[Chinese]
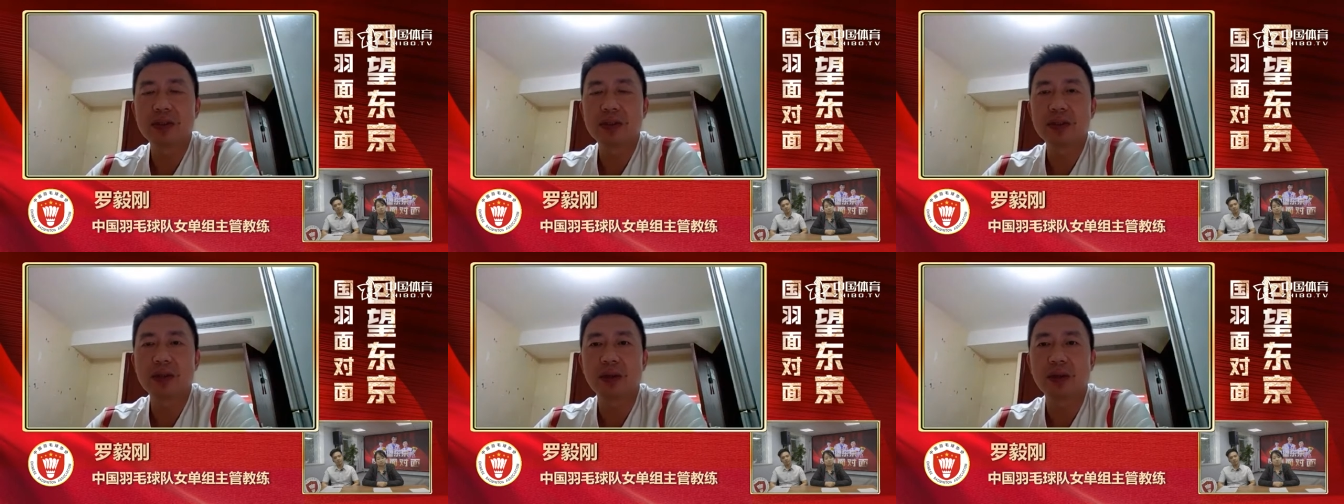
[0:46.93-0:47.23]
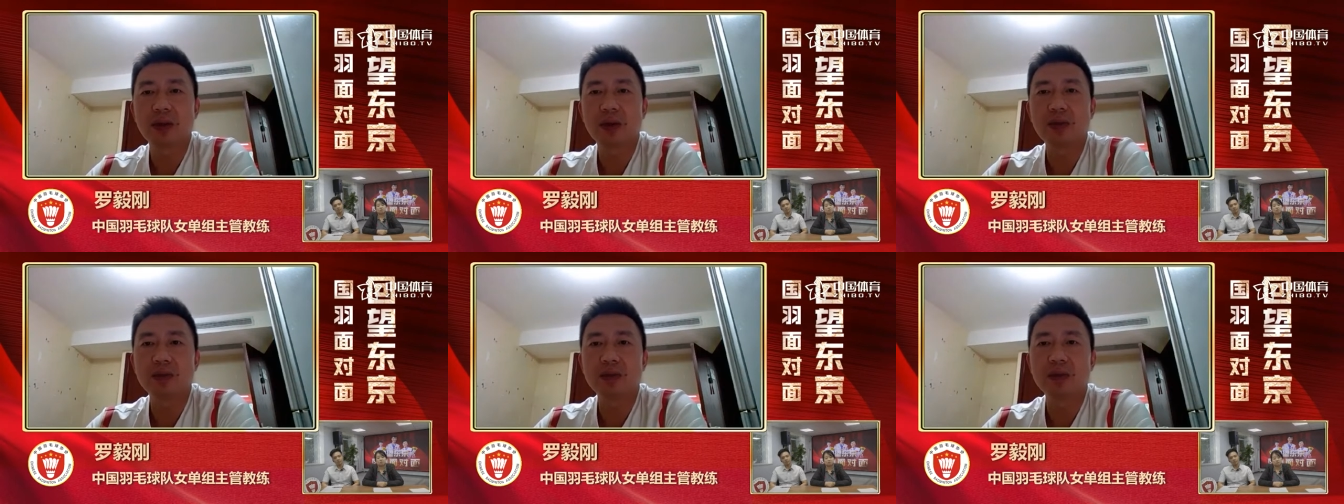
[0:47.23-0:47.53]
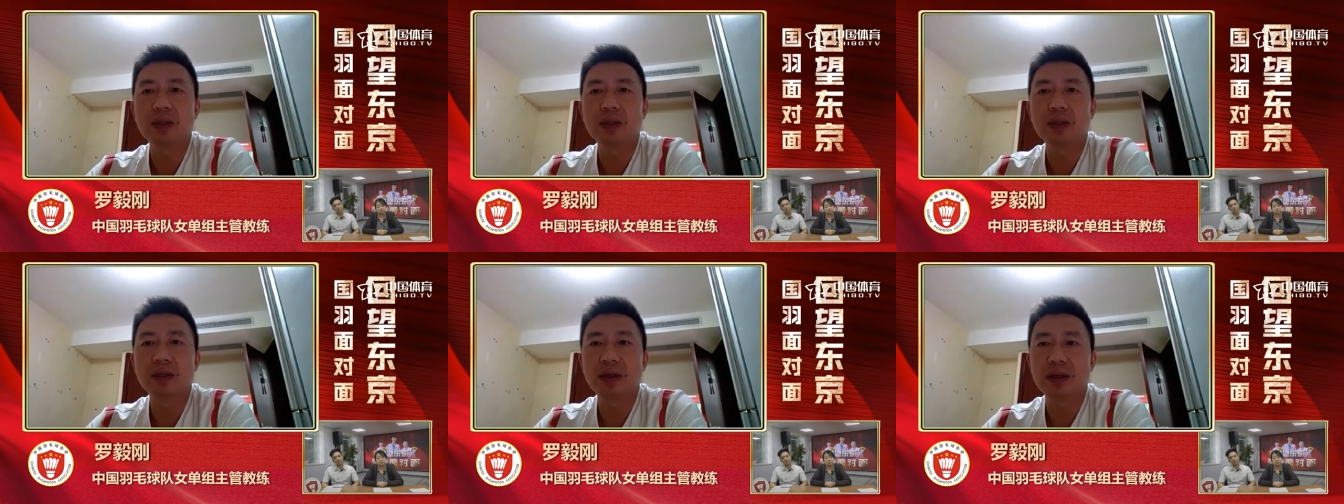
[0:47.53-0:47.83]
自己要
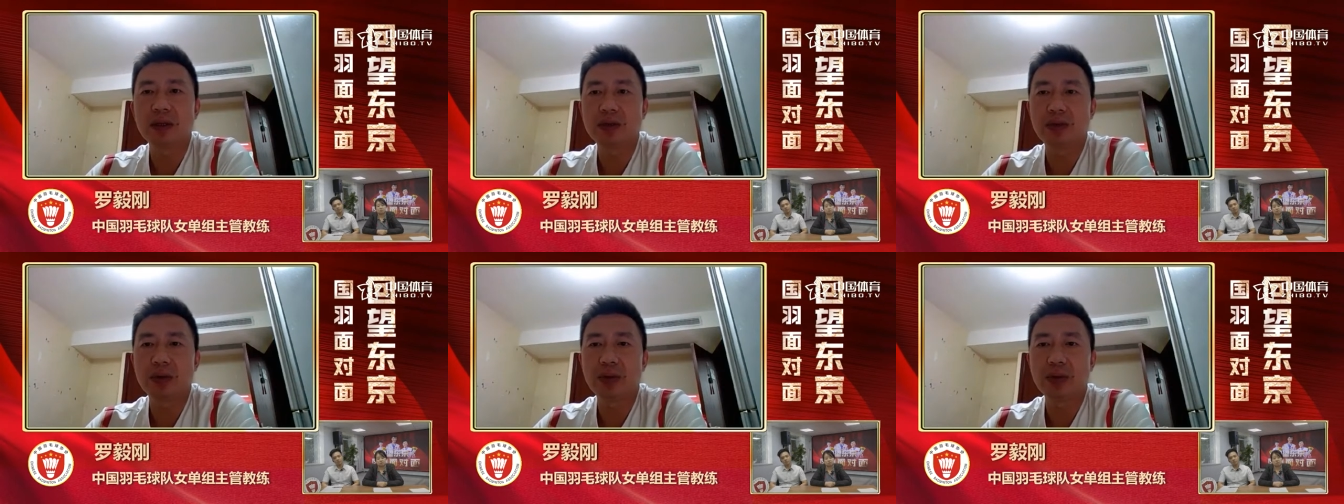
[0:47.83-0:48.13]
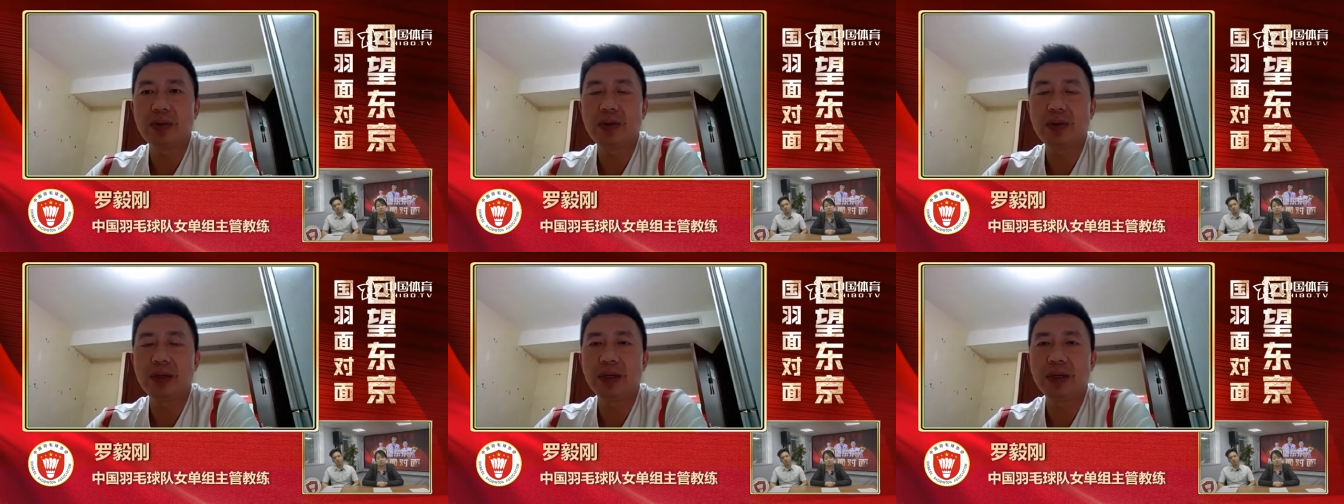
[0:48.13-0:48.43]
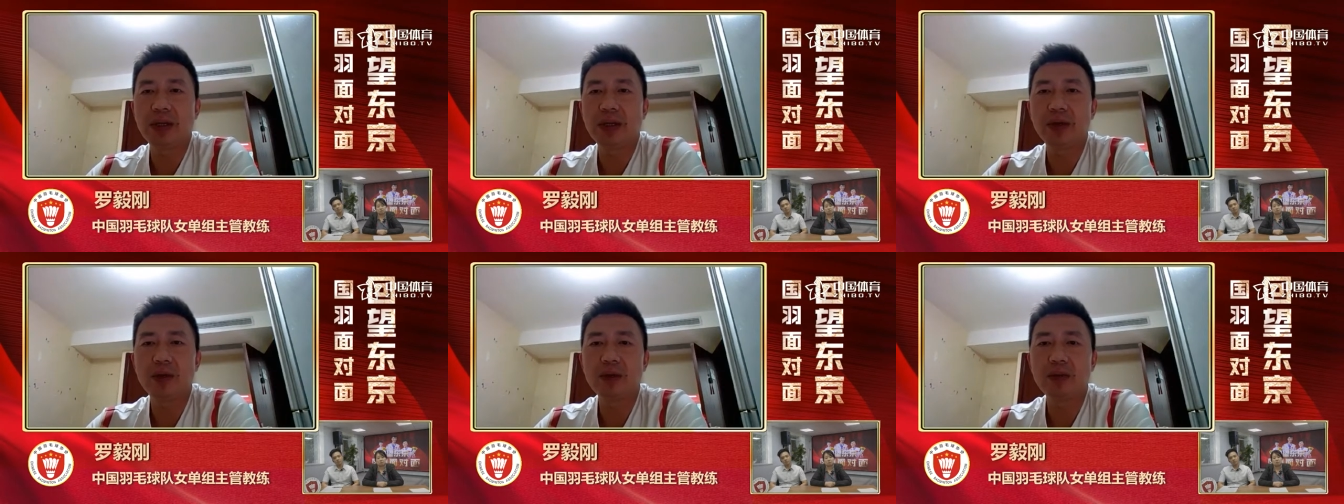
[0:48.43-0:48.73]
控制，要学
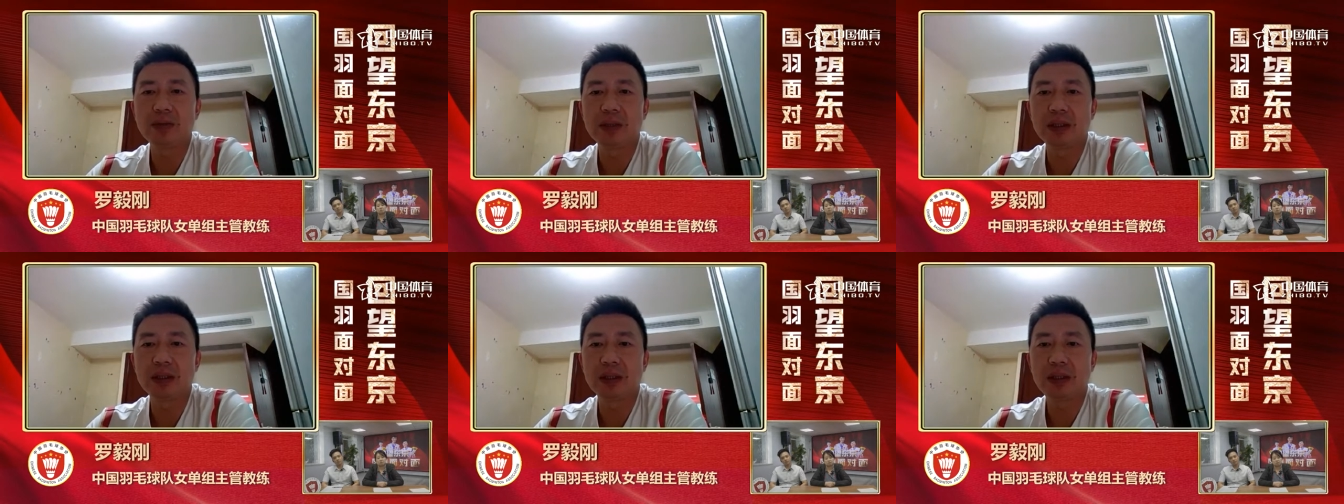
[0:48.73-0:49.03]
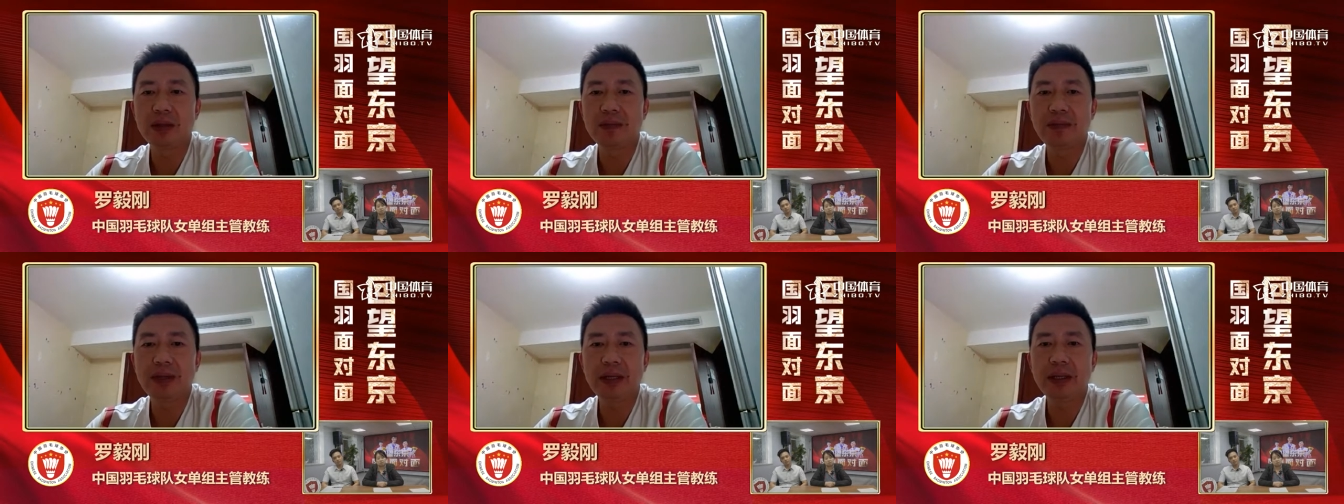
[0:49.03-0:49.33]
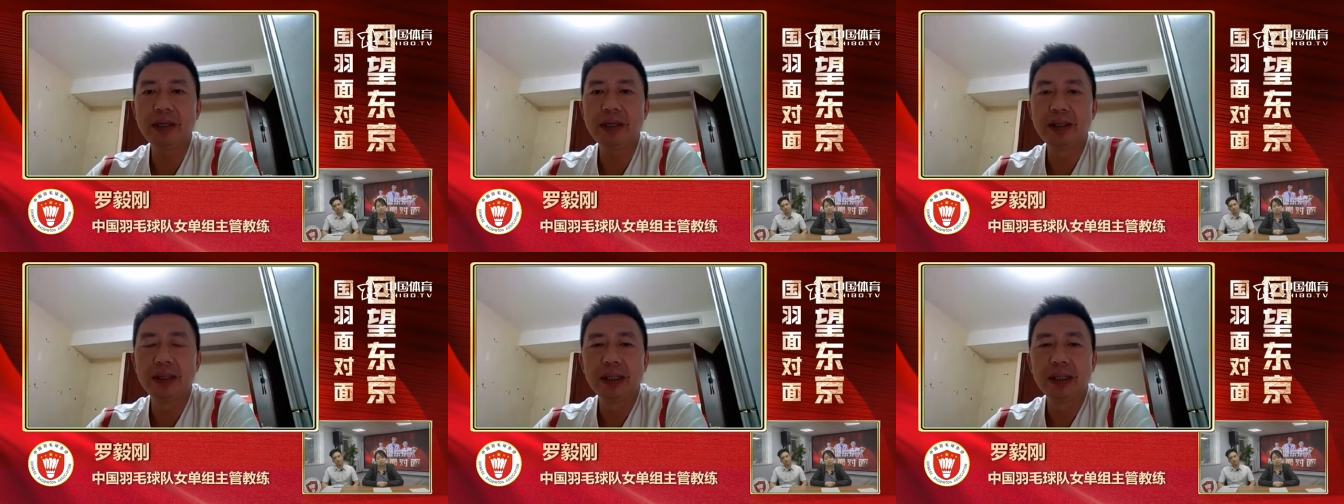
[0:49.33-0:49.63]
会控制，因
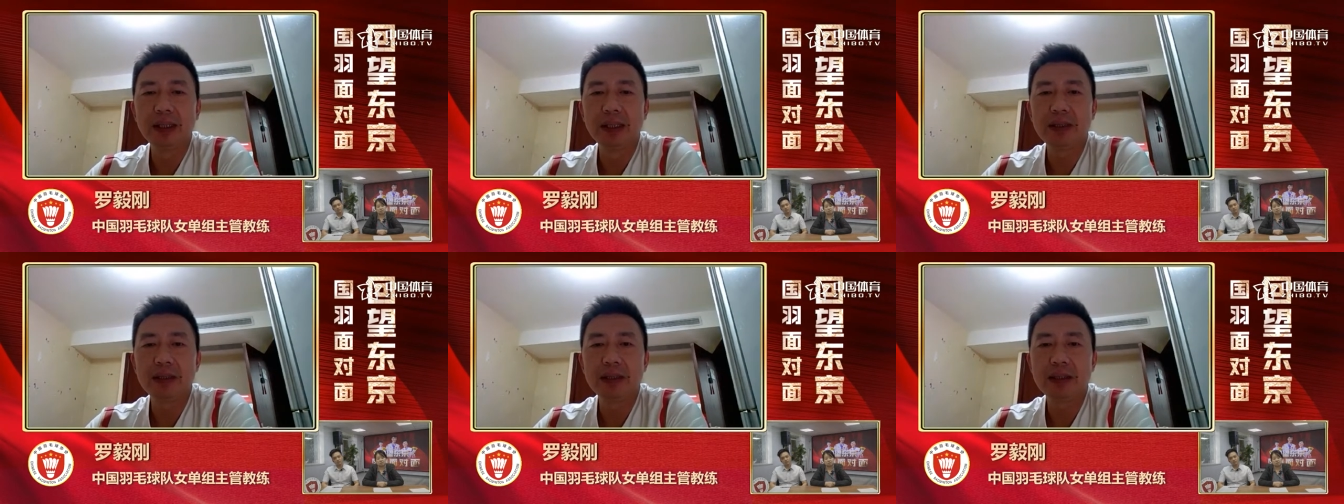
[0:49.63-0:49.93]
为